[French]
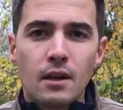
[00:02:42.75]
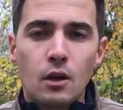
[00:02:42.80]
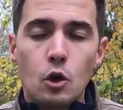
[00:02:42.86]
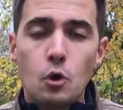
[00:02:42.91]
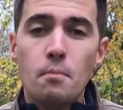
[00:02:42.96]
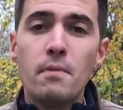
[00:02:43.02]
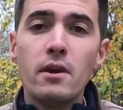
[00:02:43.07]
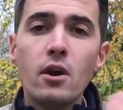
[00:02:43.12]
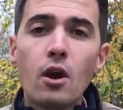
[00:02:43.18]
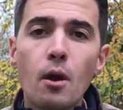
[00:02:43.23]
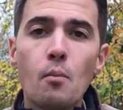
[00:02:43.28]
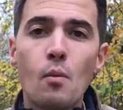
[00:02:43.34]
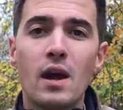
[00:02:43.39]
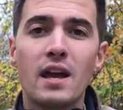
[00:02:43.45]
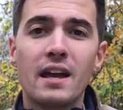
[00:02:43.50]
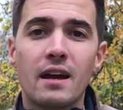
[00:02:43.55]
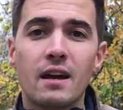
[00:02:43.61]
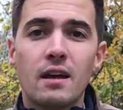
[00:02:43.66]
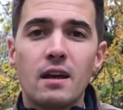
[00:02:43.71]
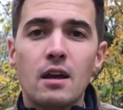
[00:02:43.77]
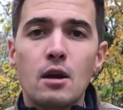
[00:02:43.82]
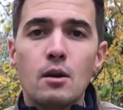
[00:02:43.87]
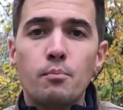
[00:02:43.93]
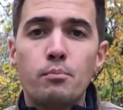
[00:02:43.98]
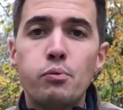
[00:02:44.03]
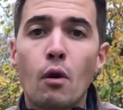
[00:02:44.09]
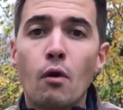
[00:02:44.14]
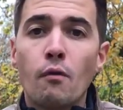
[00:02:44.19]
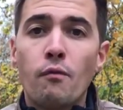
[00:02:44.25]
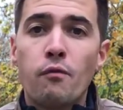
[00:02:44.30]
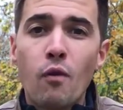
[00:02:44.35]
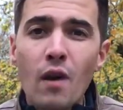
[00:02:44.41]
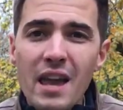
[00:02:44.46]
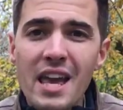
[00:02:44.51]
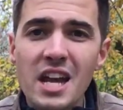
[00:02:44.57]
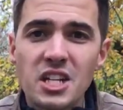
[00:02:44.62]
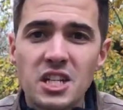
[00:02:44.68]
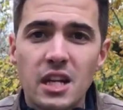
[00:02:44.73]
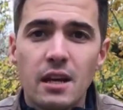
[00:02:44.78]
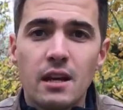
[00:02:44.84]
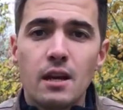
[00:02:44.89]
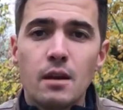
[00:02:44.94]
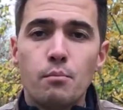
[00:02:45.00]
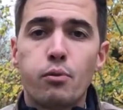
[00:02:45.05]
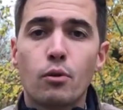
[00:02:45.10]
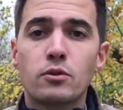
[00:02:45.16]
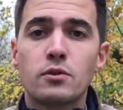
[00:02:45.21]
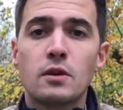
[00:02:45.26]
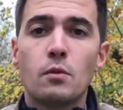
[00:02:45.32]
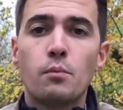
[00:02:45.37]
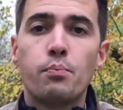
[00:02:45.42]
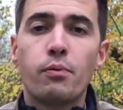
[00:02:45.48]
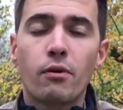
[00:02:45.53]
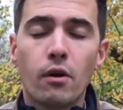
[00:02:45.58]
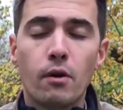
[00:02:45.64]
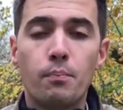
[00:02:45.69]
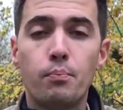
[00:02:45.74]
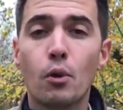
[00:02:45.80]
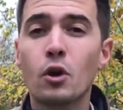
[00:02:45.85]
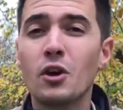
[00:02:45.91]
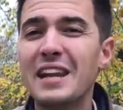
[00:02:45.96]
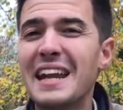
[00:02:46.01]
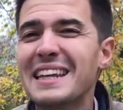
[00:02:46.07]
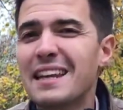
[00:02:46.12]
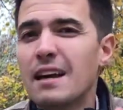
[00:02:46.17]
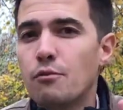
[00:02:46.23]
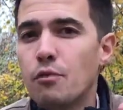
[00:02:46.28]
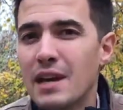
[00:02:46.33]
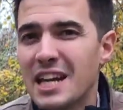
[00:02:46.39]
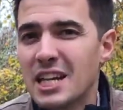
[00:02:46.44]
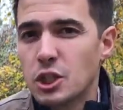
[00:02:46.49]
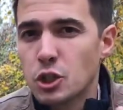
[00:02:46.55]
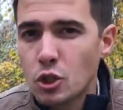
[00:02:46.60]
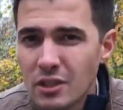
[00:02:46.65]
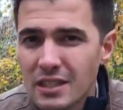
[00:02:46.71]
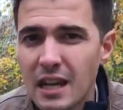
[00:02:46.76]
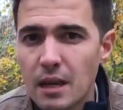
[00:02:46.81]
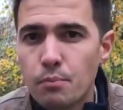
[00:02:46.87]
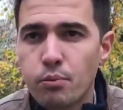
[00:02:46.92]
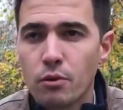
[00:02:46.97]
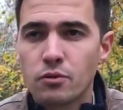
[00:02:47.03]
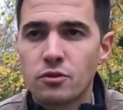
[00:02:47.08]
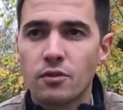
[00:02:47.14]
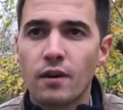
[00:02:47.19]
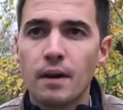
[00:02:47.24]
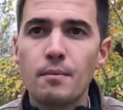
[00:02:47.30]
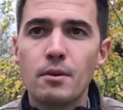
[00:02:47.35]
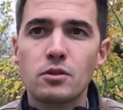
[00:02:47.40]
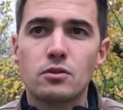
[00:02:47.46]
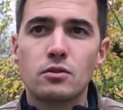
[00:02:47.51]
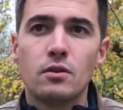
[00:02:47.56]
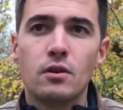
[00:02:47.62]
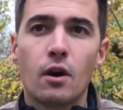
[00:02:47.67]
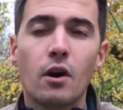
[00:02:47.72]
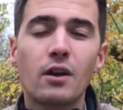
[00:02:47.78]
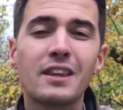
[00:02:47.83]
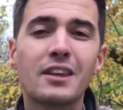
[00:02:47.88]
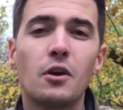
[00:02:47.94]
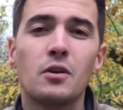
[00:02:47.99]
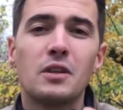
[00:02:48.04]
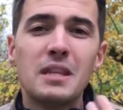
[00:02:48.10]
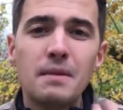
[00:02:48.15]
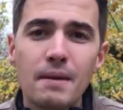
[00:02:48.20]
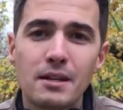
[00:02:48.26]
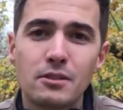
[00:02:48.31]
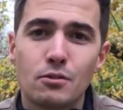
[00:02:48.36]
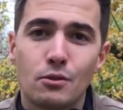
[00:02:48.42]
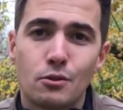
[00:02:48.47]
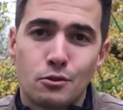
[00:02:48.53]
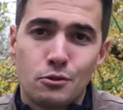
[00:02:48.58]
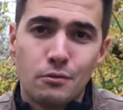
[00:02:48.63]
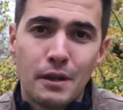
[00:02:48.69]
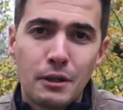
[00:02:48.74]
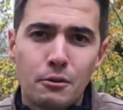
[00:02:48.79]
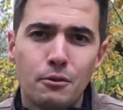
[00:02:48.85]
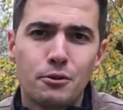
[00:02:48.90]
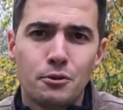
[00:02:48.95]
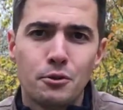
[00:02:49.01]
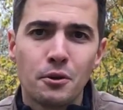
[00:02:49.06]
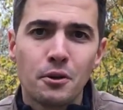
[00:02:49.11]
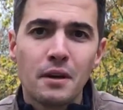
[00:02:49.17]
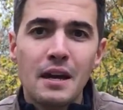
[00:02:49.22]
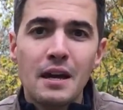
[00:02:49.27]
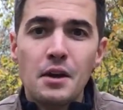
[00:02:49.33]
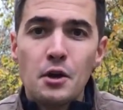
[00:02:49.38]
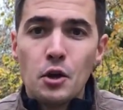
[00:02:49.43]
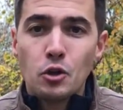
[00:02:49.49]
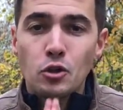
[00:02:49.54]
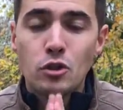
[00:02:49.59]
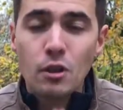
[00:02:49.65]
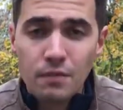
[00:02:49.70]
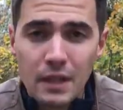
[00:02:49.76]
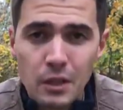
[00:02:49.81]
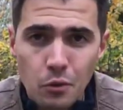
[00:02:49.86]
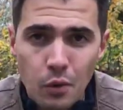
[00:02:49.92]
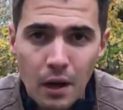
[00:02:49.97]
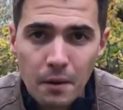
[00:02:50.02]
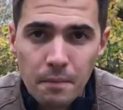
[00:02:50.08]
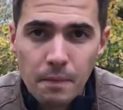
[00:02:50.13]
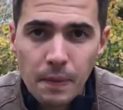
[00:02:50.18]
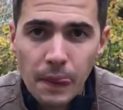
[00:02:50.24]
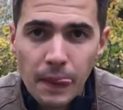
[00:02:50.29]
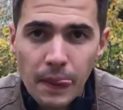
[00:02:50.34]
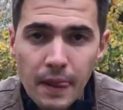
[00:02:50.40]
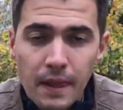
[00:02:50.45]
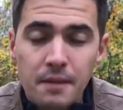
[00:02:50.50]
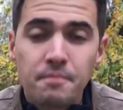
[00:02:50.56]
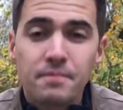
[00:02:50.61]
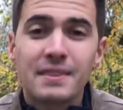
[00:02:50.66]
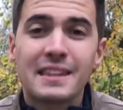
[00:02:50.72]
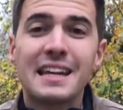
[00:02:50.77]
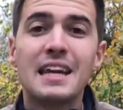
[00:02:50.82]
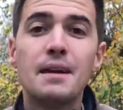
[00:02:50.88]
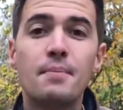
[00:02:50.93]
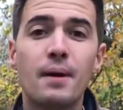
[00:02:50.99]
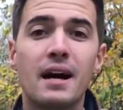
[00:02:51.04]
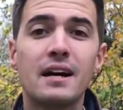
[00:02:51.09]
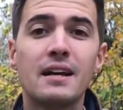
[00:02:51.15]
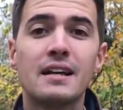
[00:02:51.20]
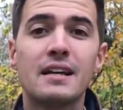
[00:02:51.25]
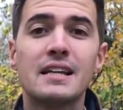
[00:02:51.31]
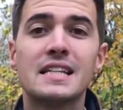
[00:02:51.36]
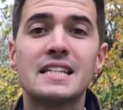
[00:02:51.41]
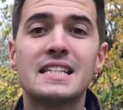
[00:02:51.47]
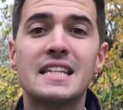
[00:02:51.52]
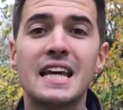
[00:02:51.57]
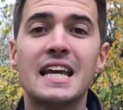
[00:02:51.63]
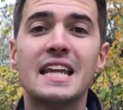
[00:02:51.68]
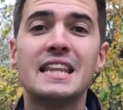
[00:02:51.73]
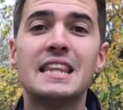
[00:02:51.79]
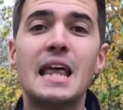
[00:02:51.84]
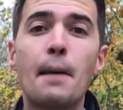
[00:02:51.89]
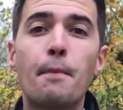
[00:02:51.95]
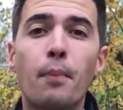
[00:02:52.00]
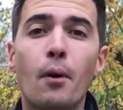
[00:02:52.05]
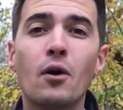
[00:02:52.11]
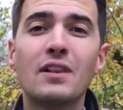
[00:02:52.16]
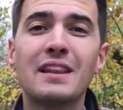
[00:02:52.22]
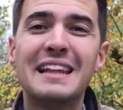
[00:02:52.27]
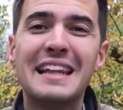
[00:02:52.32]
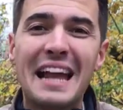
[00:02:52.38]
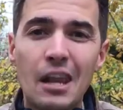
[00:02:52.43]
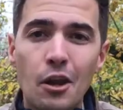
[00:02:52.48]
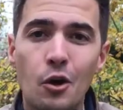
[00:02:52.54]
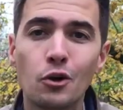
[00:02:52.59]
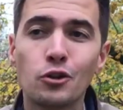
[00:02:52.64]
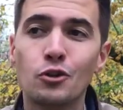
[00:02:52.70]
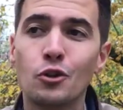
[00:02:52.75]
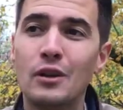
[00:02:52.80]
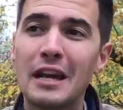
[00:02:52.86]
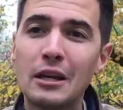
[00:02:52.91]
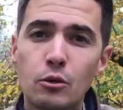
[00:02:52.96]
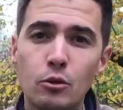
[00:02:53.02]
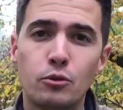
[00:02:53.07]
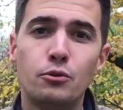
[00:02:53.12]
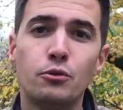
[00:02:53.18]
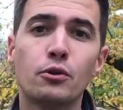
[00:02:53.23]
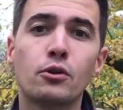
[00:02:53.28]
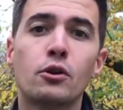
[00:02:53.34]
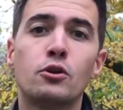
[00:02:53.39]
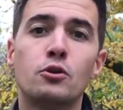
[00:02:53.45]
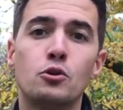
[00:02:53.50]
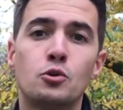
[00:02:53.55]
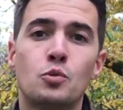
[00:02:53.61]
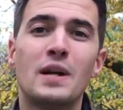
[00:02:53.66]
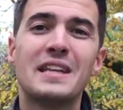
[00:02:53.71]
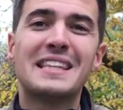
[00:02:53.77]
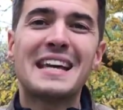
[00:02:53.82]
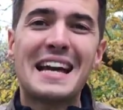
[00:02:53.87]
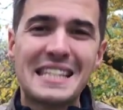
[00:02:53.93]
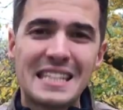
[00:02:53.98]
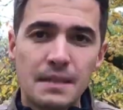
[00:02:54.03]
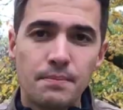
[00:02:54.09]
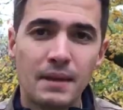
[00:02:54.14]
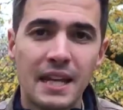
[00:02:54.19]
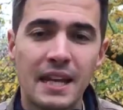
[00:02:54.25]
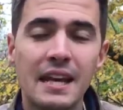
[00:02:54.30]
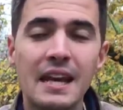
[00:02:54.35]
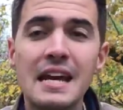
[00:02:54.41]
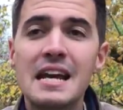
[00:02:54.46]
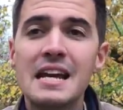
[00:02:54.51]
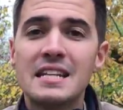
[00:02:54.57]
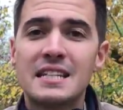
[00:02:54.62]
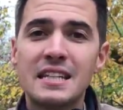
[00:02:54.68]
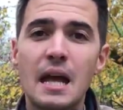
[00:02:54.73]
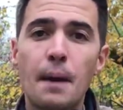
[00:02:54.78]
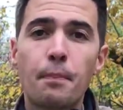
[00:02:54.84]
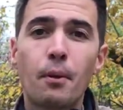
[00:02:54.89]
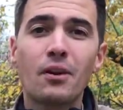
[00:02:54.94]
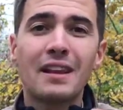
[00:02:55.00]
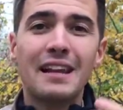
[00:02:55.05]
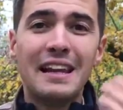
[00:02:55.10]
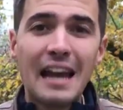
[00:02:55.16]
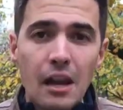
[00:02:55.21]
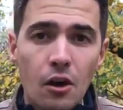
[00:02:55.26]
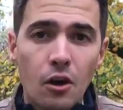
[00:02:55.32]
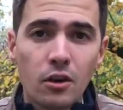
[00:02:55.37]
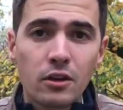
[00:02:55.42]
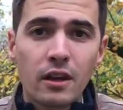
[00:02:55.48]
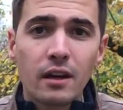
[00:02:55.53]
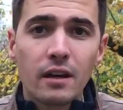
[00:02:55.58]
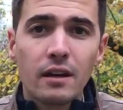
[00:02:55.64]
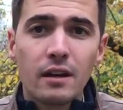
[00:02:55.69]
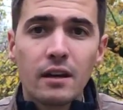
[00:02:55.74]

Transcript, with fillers: Le meilleur moyen pour voyager, pour, connaître un voyage total, pour vraiment se rentrer en immersion dans une nouvelle culture, devine quoi Eh bien, c'est d'apprendre la langue de la culture que tu souhaites assimiler. C'est d'apprendre la langue